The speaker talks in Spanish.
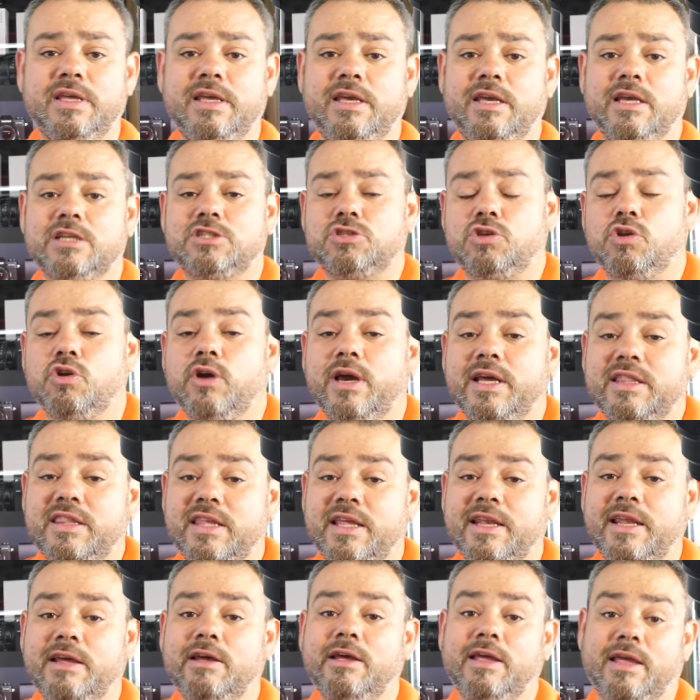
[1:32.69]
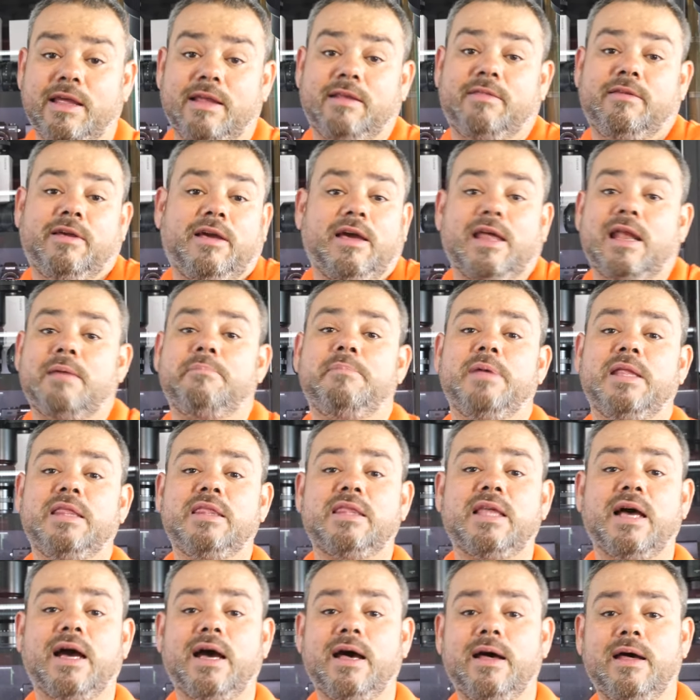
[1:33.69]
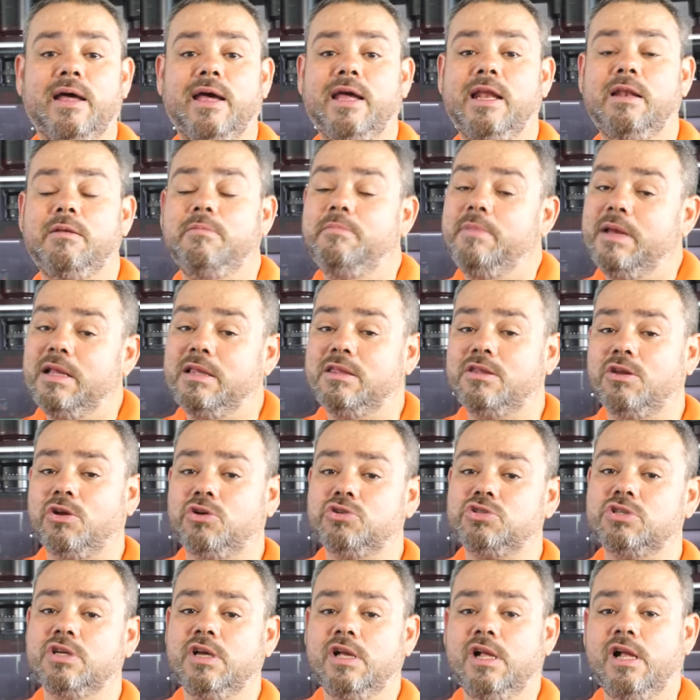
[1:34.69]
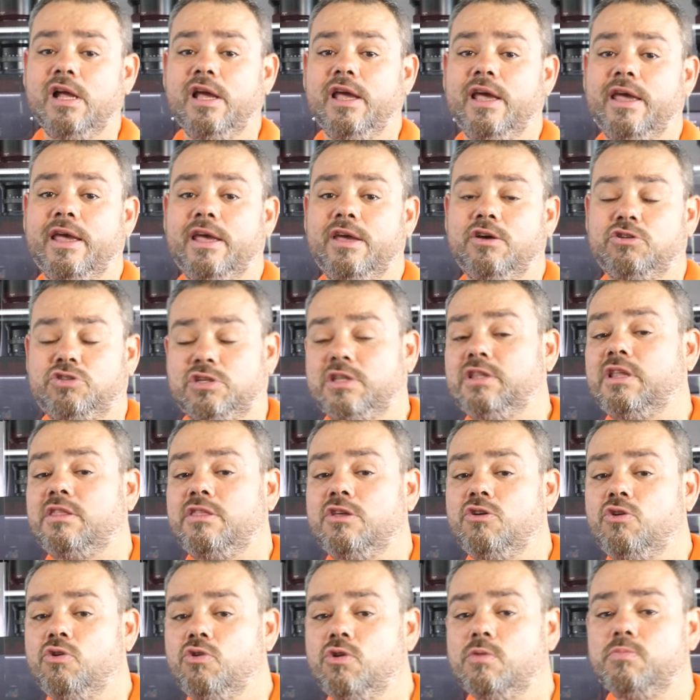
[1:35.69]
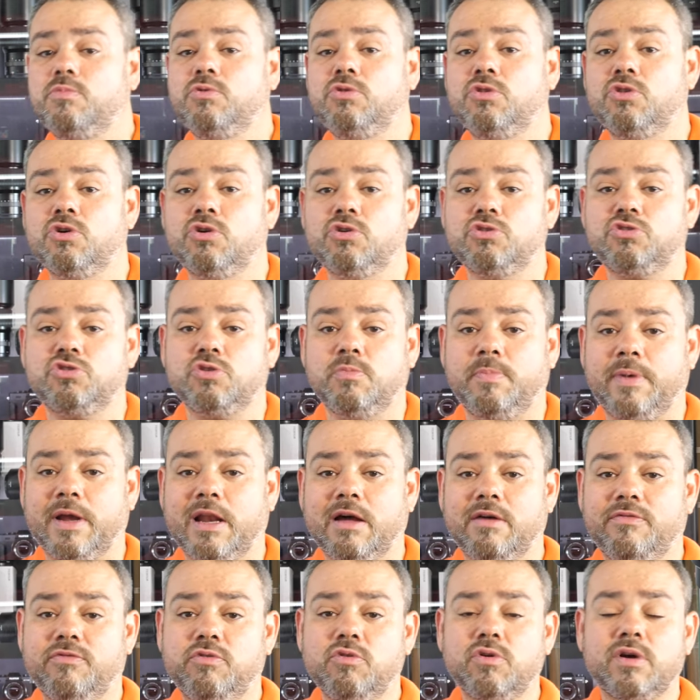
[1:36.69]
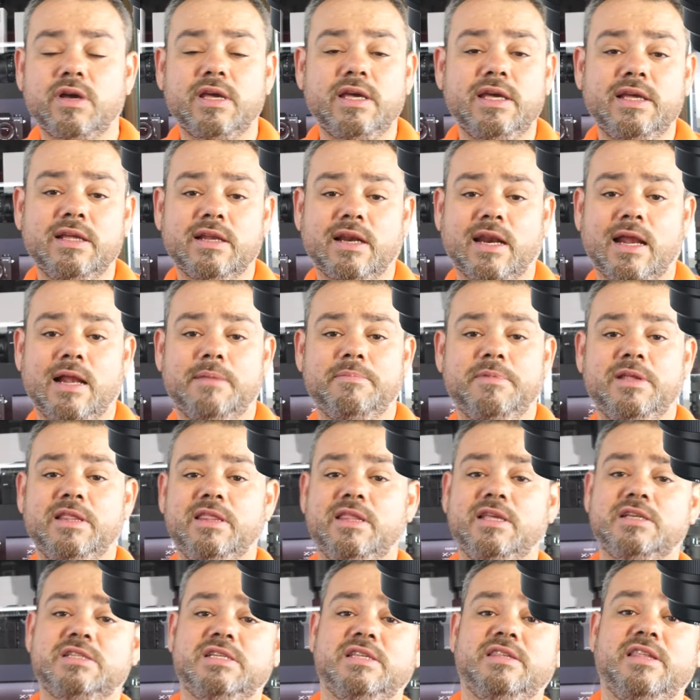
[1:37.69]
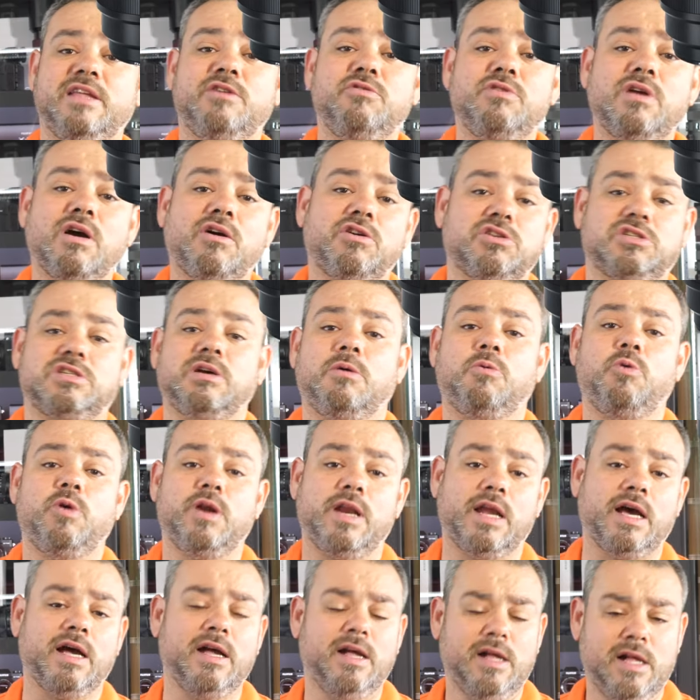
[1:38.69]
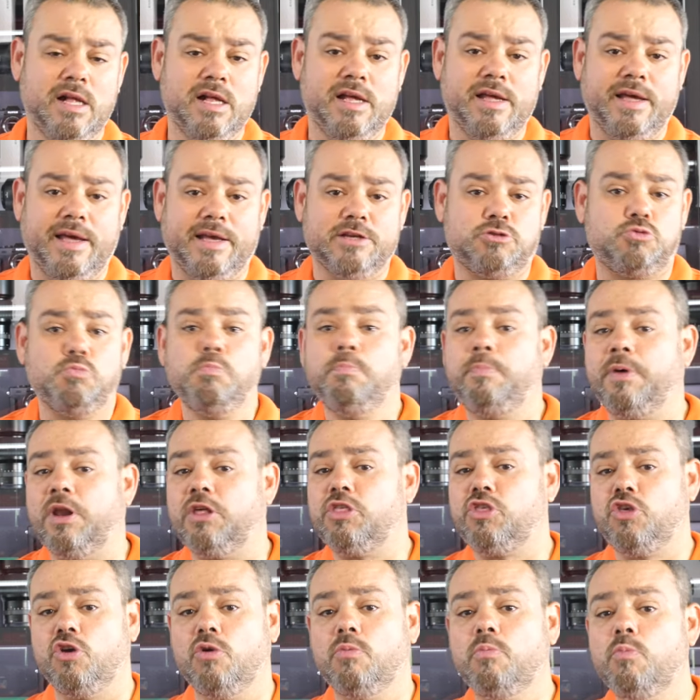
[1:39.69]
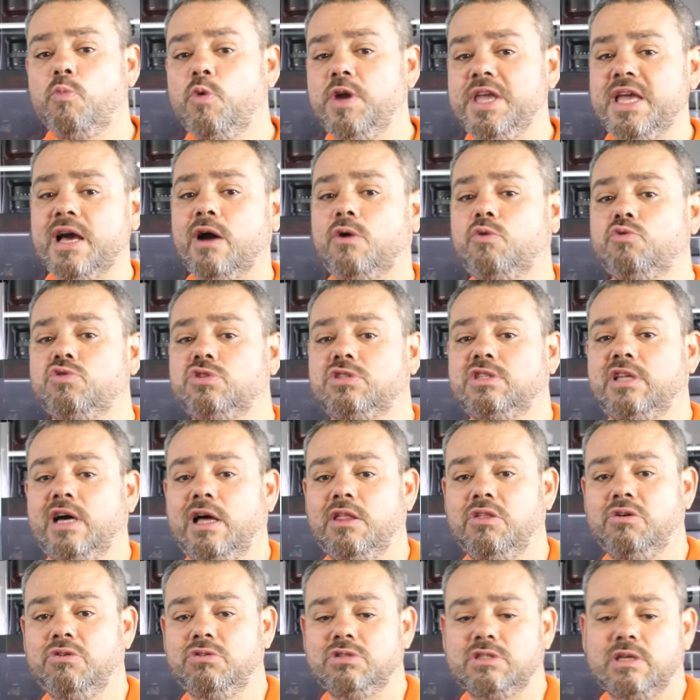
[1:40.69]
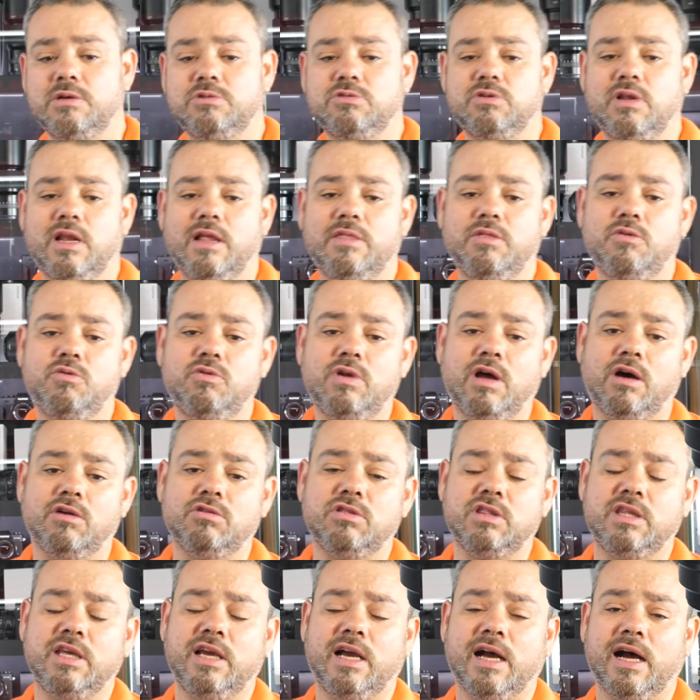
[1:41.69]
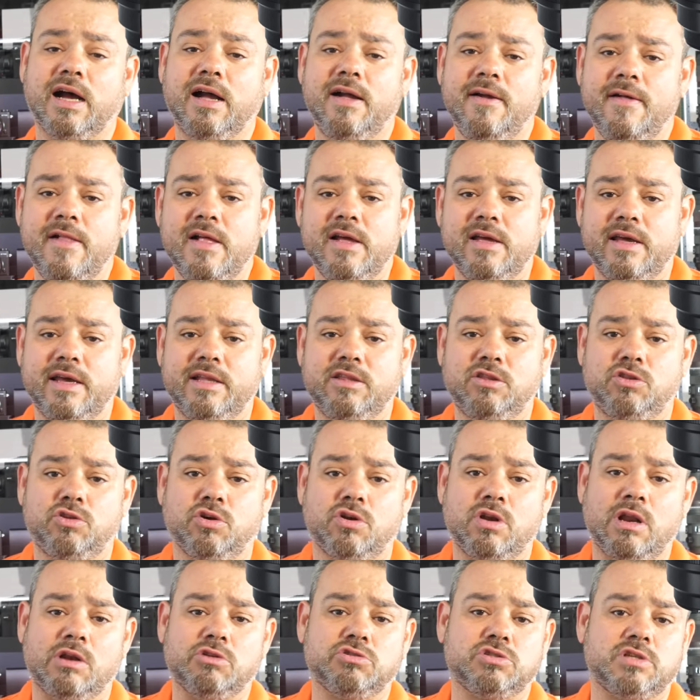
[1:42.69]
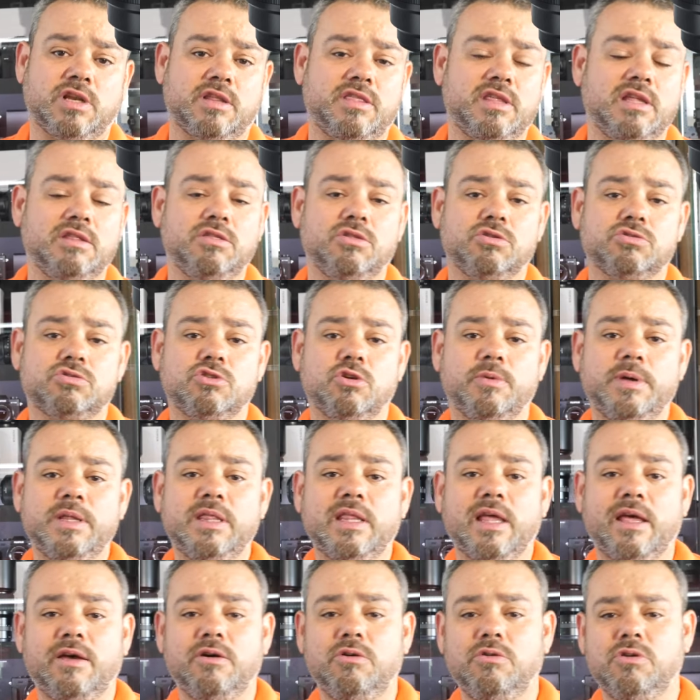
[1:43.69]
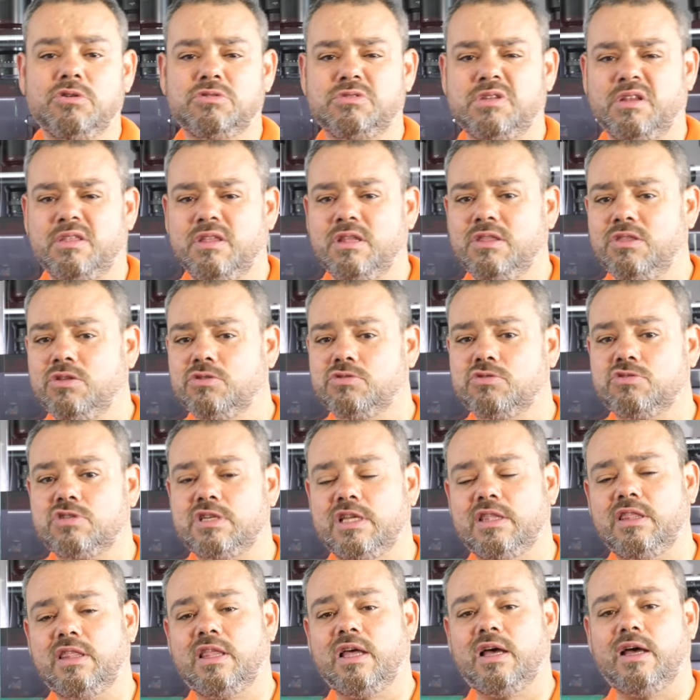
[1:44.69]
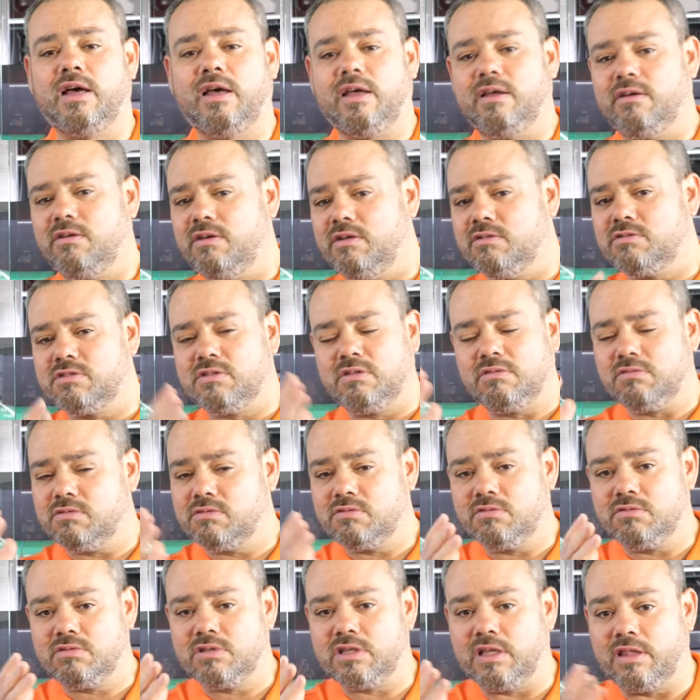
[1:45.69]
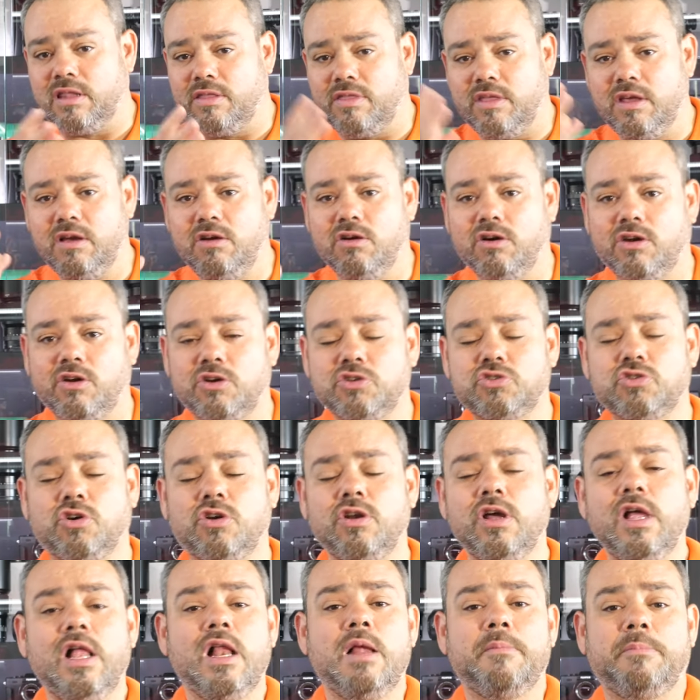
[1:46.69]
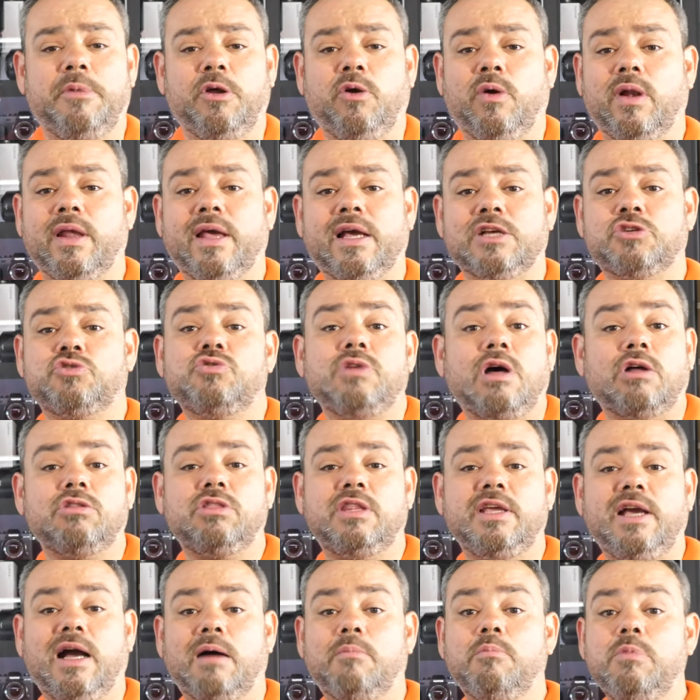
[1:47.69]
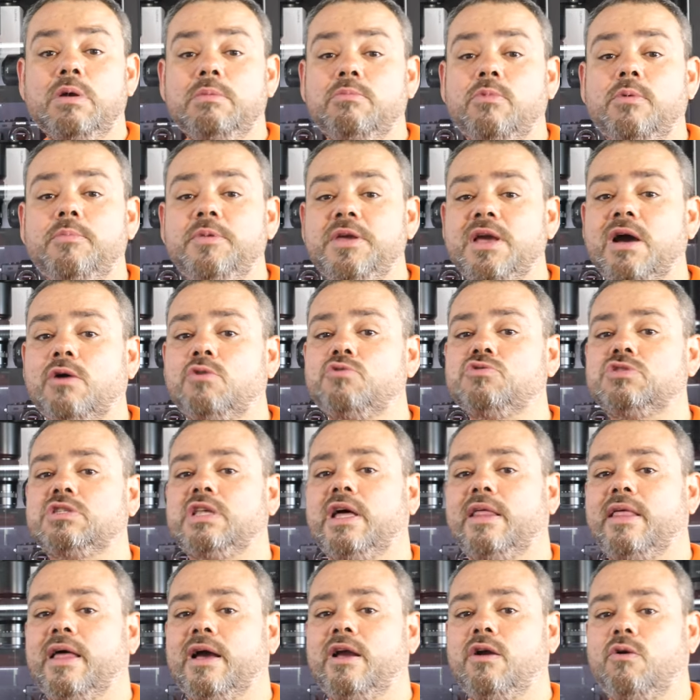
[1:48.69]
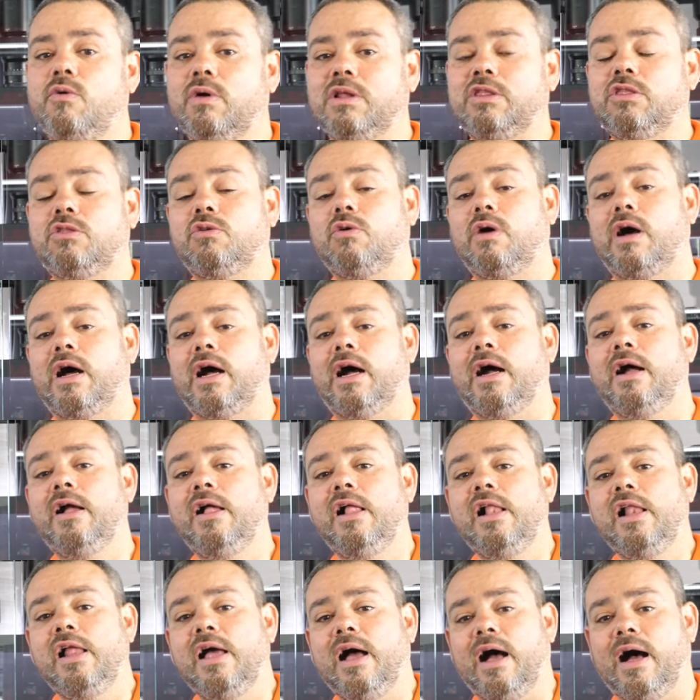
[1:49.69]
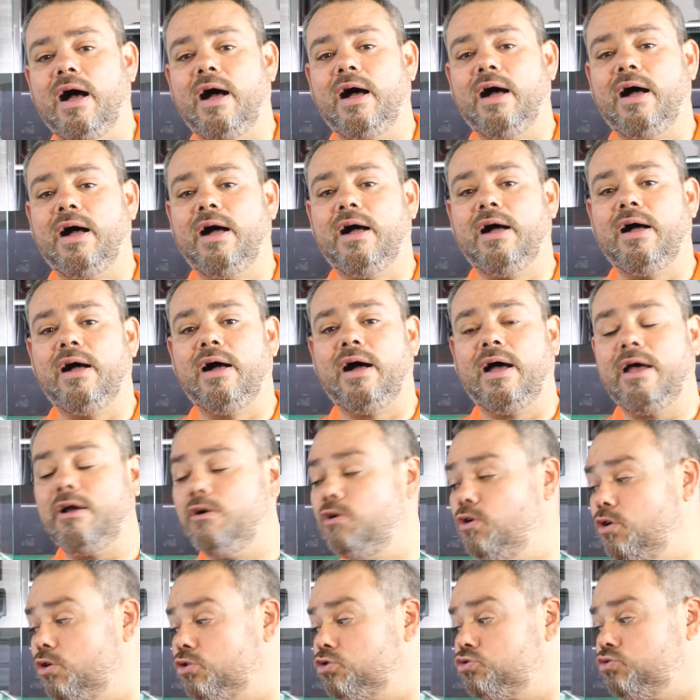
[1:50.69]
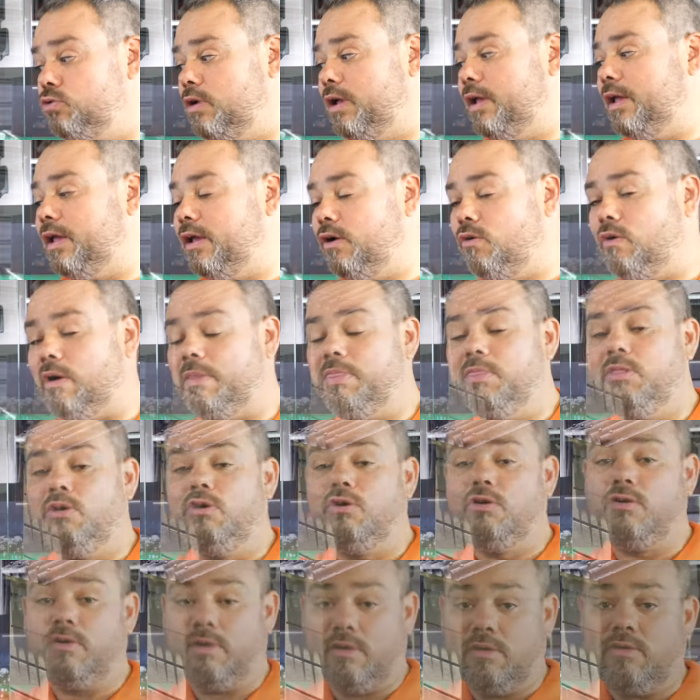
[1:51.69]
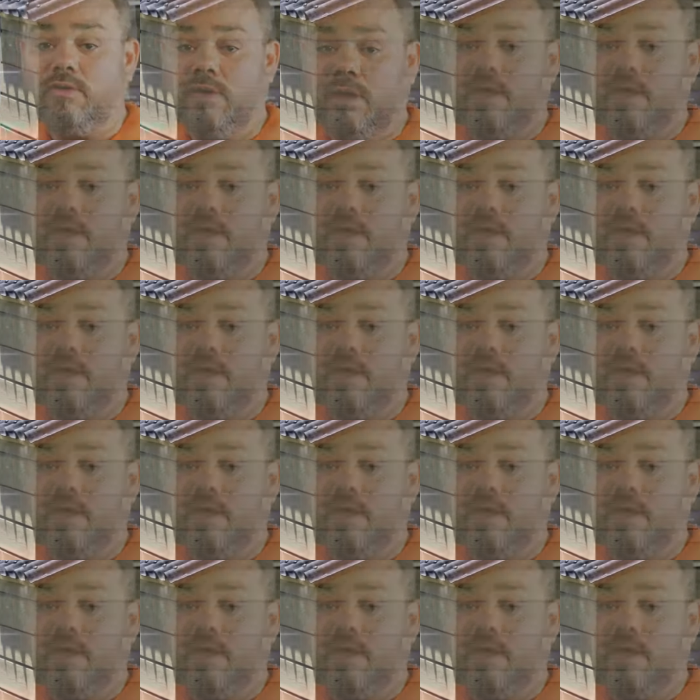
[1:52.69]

Y esto lo que tiene gran ventaja el Viltros 85 eh, 1.8 para Fuji realmente si tiene una cosa buena es un precio muy ajustado, estamos hablando de una óptica en torno a los 390 euros, 385 lo que son, pero en cualquier caso una óptica muy muy ajustada en cuanto a, a, euros eh, cuando